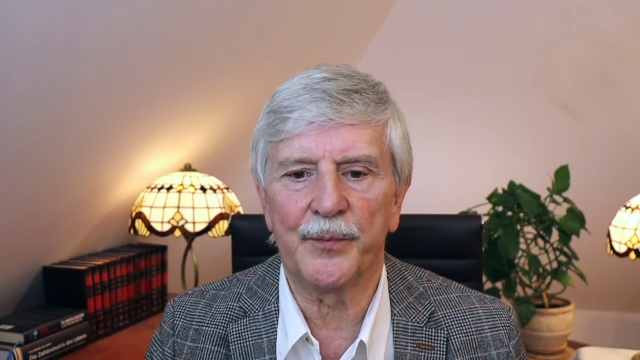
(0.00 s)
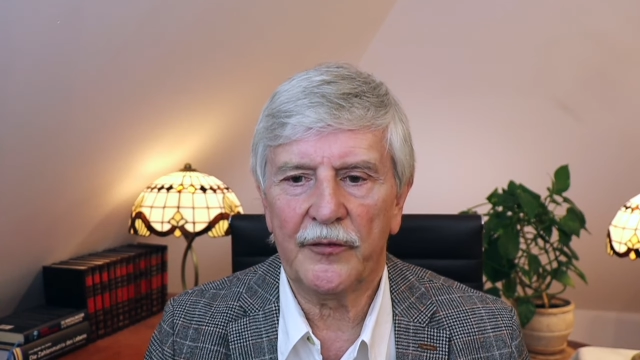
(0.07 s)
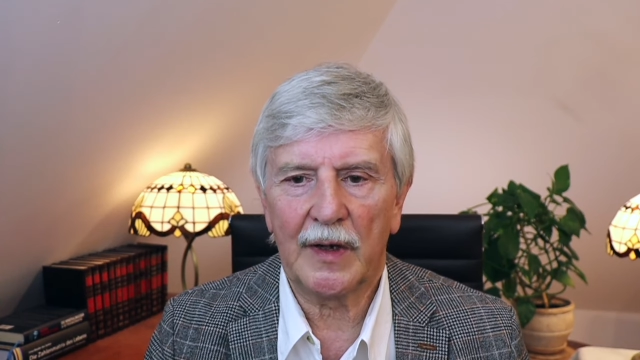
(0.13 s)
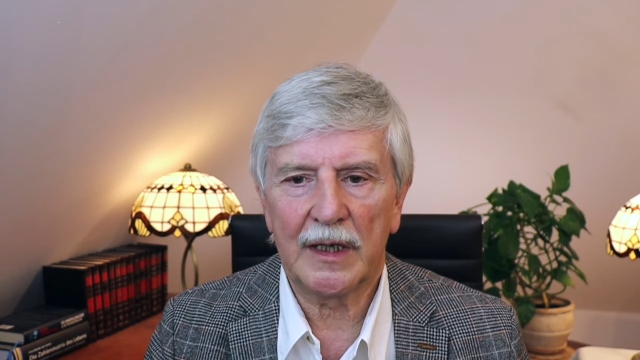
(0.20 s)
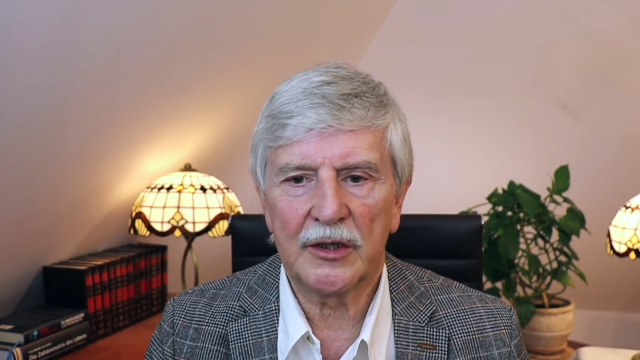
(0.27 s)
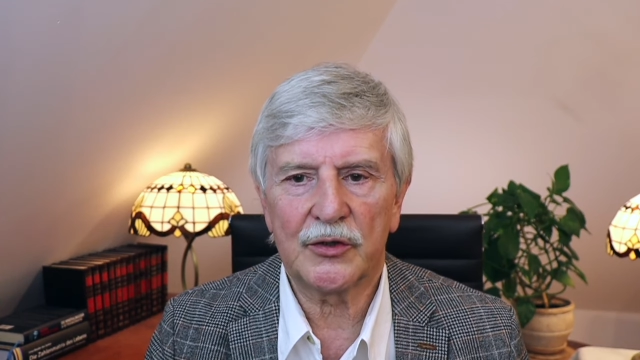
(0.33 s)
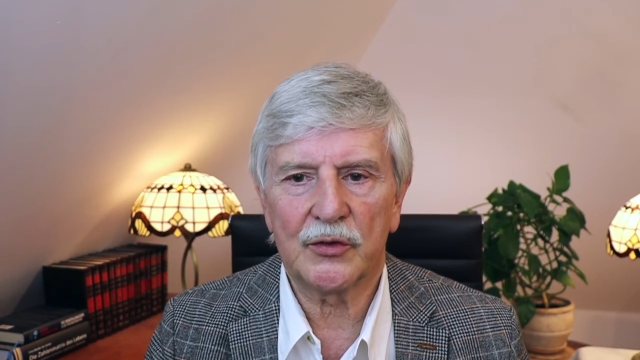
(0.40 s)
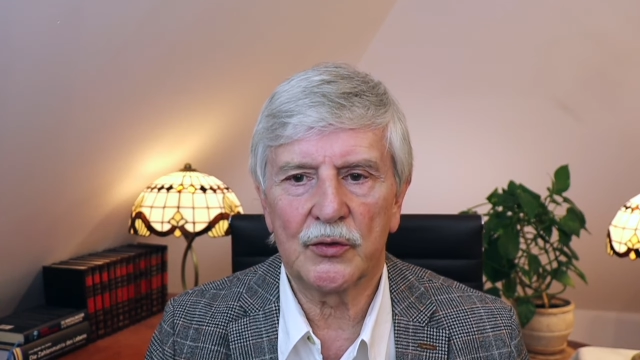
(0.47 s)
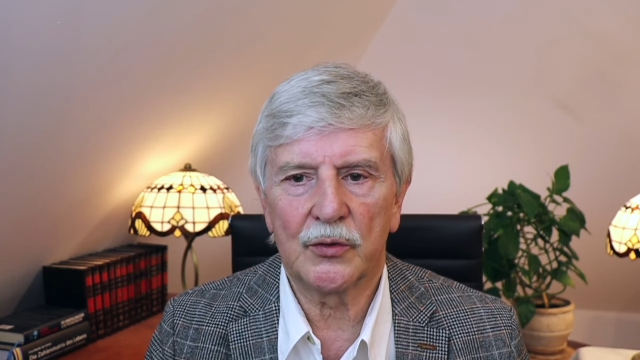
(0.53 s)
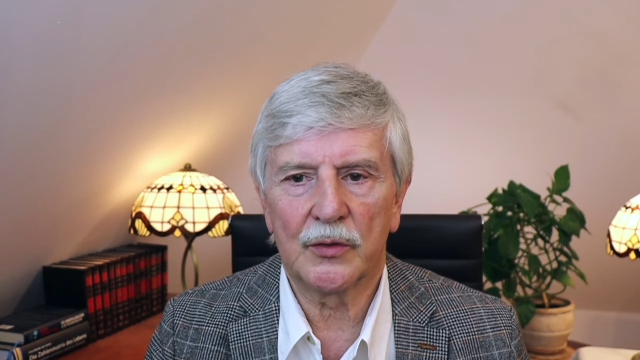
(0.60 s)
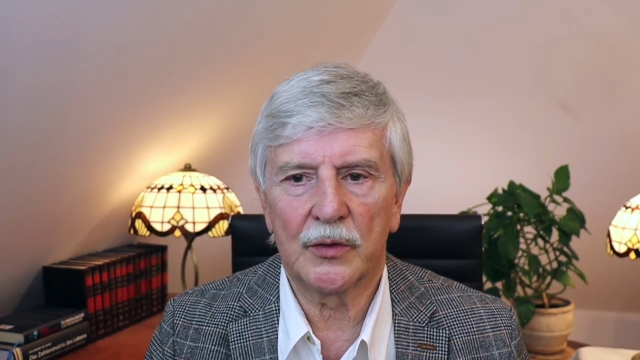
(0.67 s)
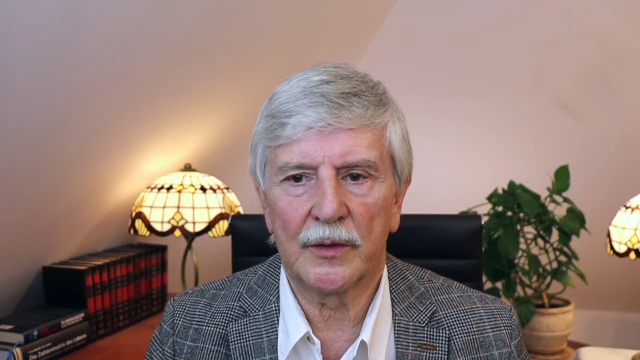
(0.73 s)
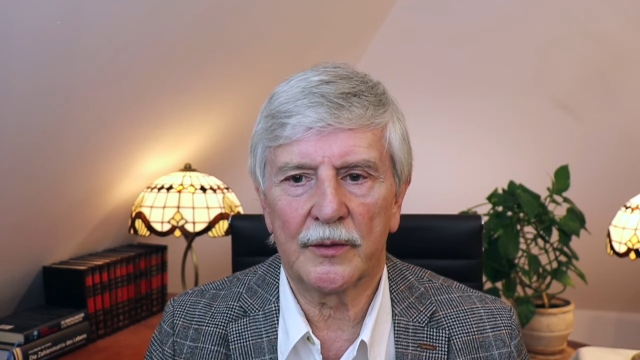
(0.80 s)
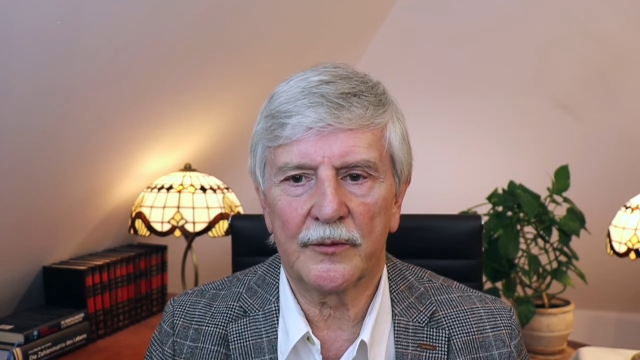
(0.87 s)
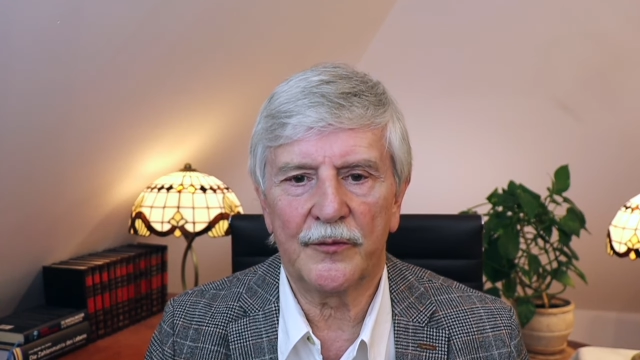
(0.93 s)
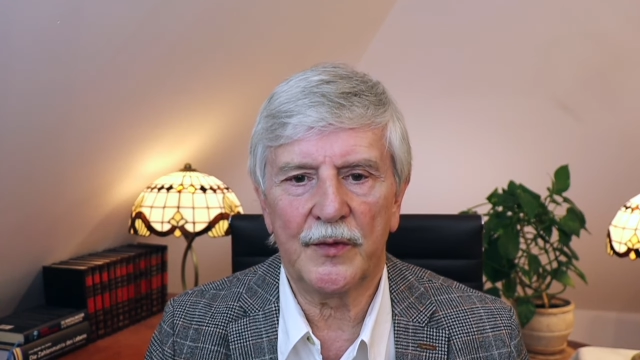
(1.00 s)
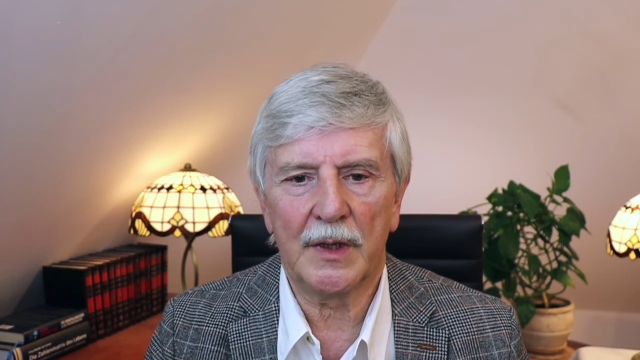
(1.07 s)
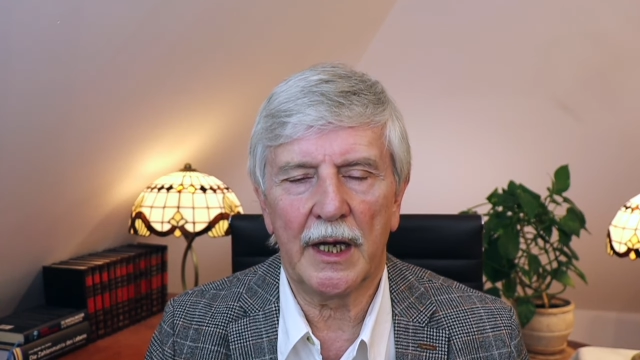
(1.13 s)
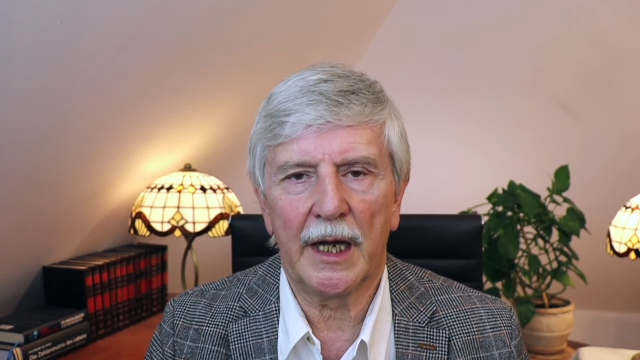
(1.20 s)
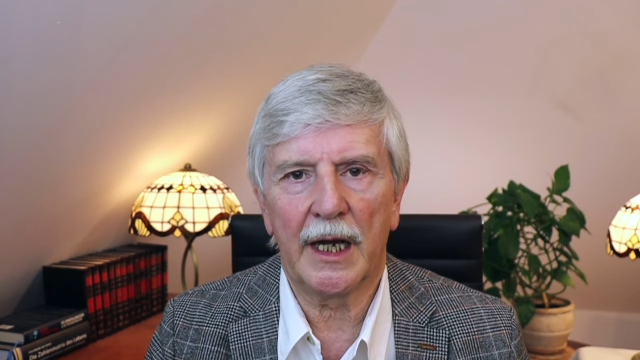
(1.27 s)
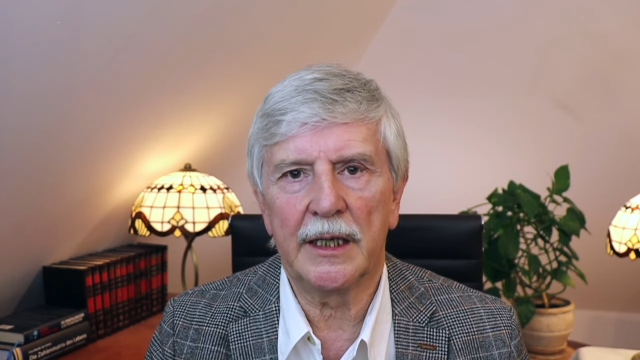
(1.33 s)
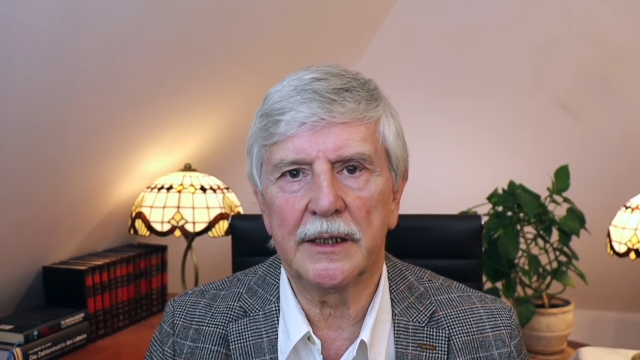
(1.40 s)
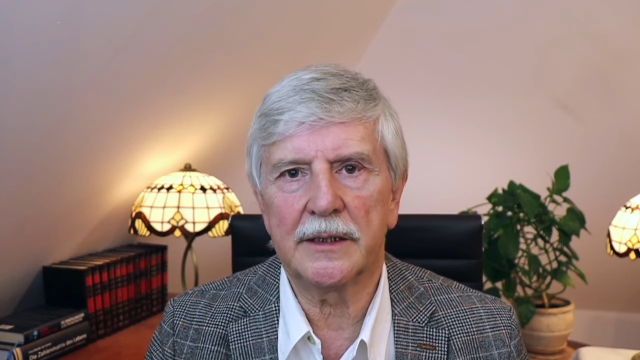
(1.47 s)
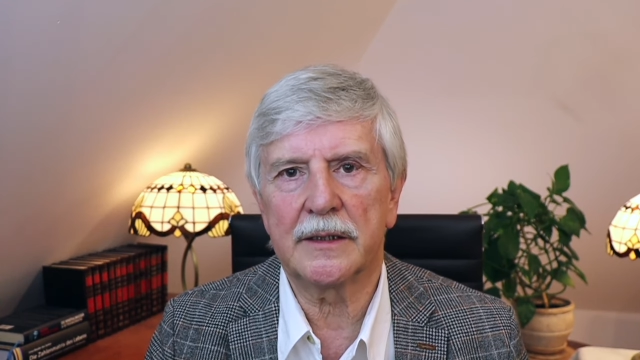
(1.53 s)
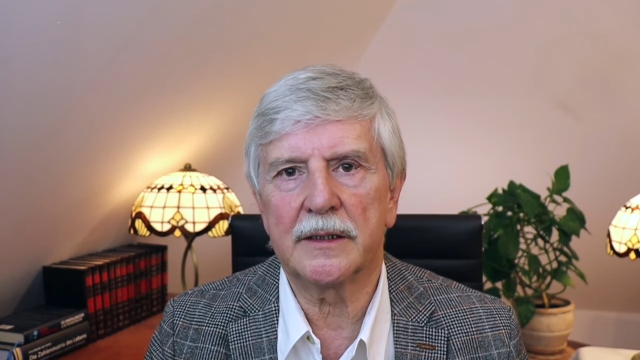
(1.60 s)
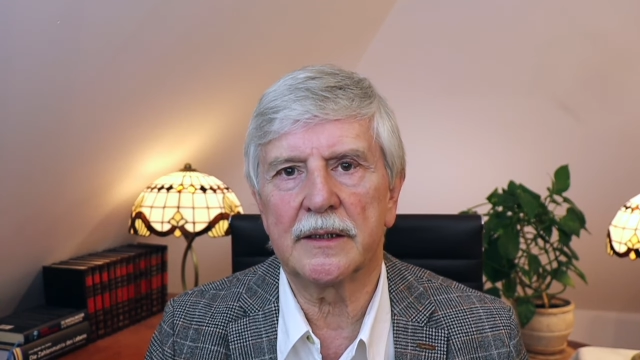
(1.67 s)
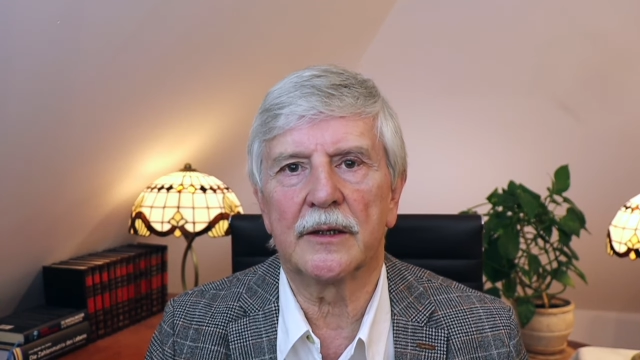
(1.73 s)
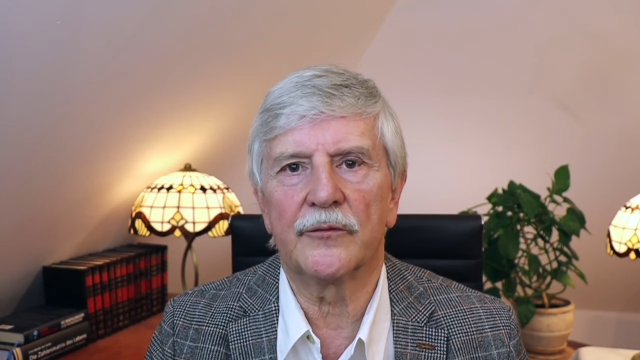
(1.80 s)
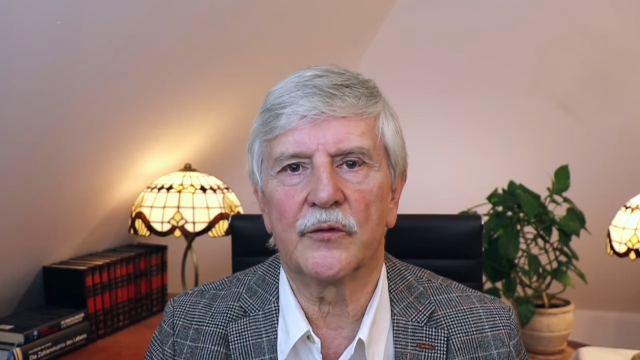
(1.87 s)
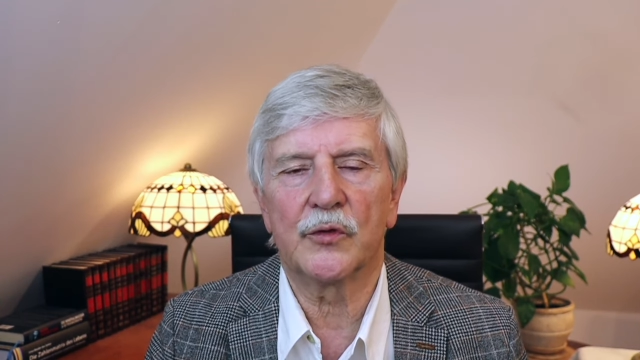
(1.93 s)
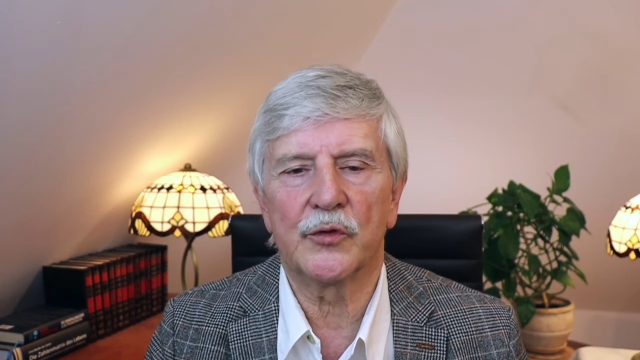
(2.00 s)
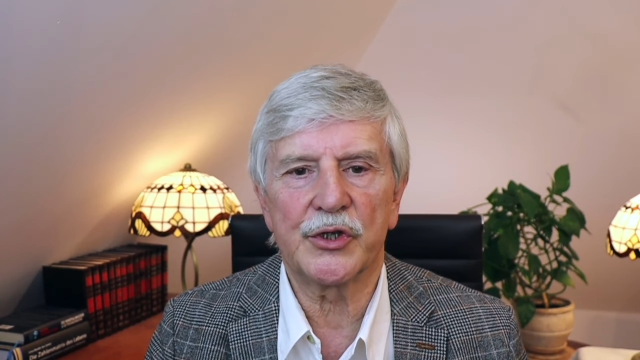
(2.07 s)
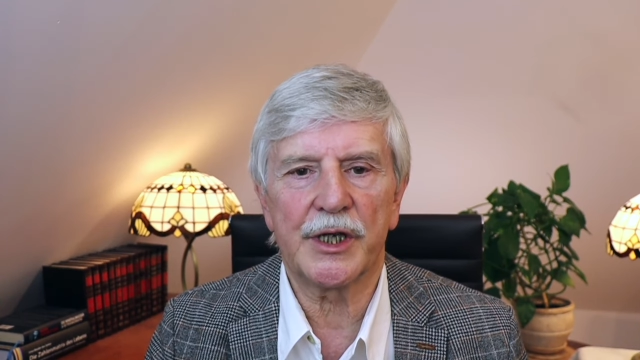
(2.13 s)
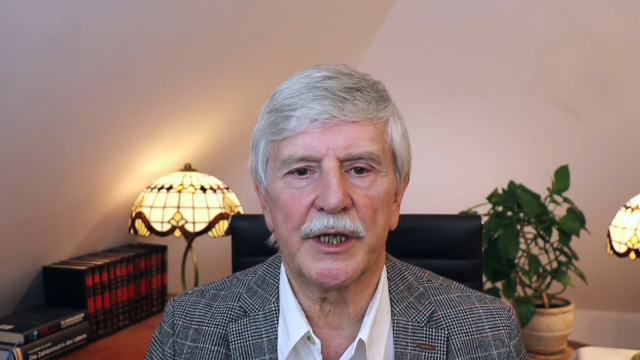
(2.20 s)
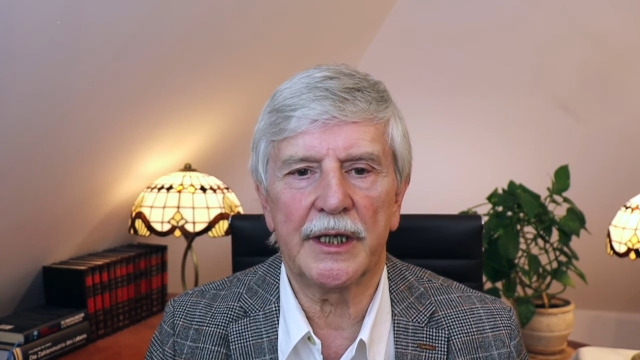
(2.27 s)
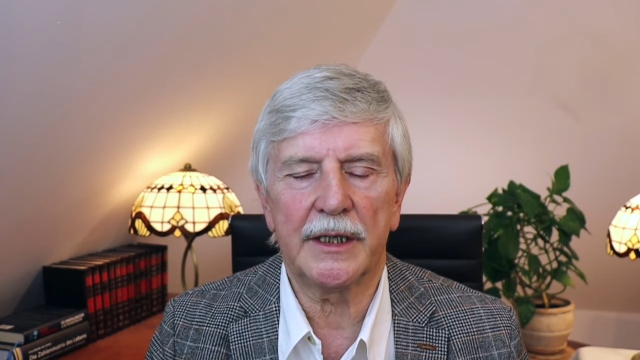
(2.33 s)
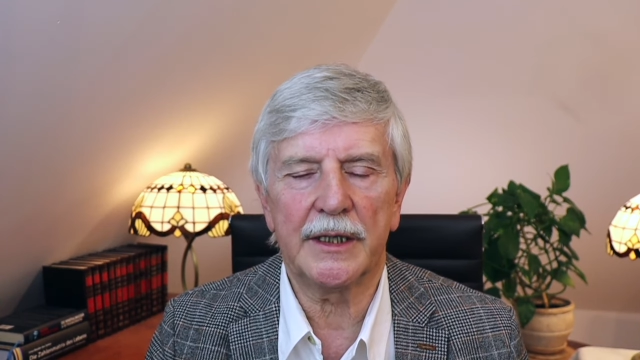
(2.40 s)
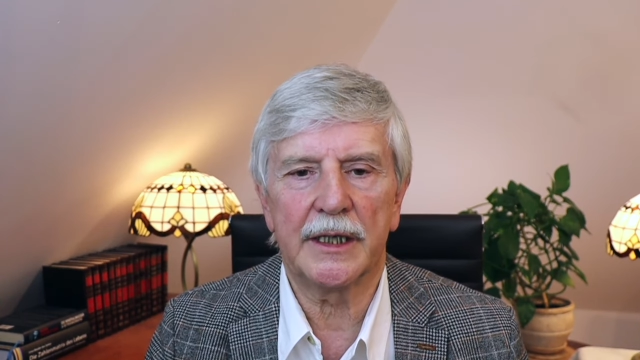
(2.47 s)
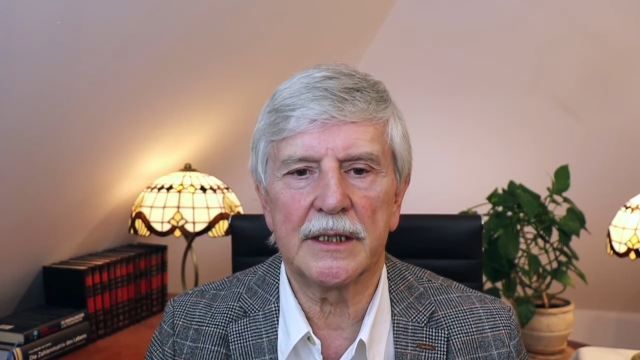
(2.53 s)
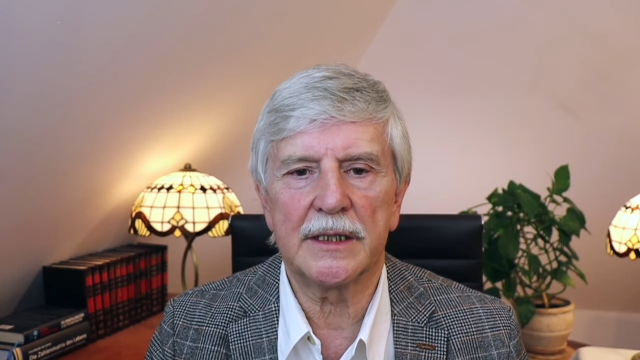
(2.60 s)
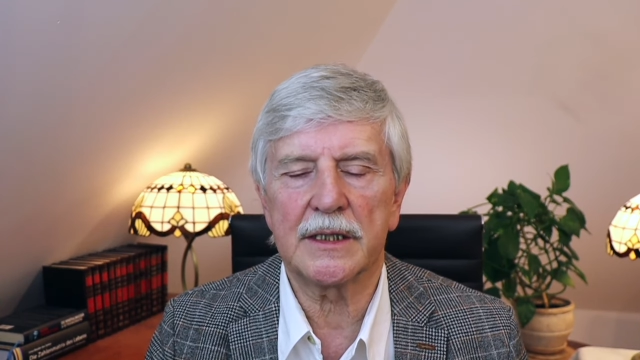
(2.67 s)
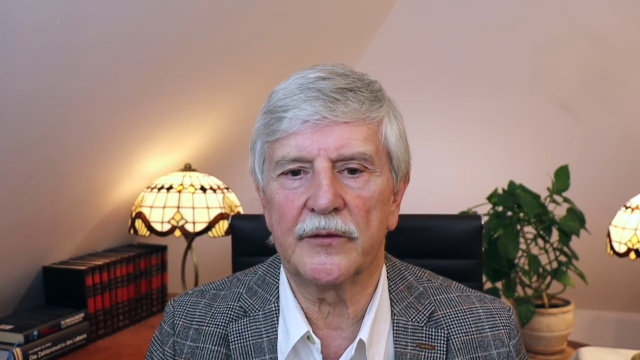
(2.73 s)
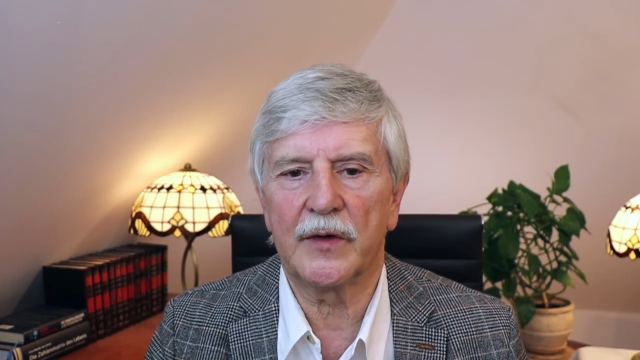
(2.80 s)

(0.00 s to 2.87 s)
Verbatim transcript: Falls du vielleicht Wünsche hättest,